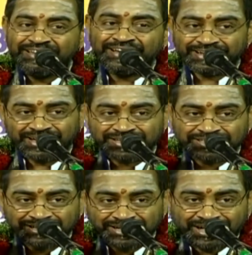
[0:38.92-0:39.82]
నీ
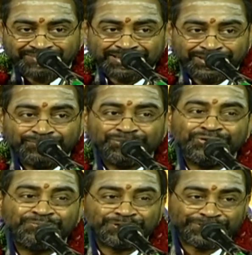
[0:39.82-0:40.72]
కటాక్షం కావాలనే
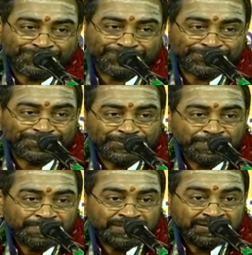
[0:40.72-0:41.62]
బుద్ధి పుట్టదు
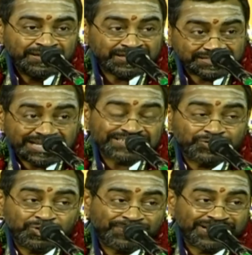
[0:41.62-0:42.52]
ఇక్కడ
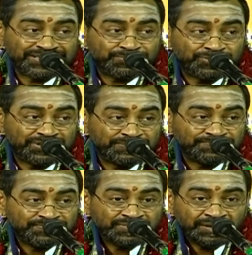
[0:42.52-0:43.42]
శాస్త్రం ఒక మాట చెప్తున్నది
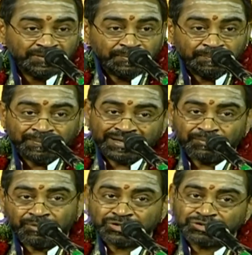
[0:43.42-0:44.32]

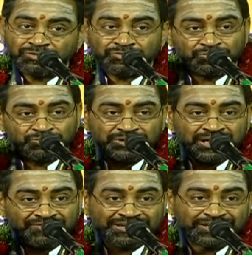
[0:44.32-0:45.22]
మనకు మోక్షం
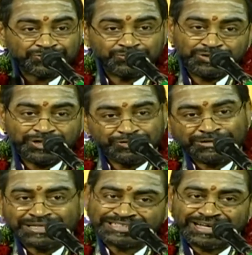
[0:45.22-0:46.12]
ఉండే అవకాశం ఉందా లేదో
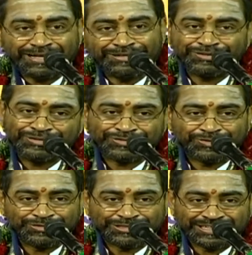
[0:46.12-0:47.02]
దాని సహాయంతో
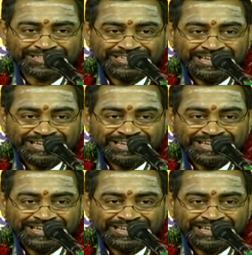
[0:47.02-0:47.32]
తీసుకోవచ్చుట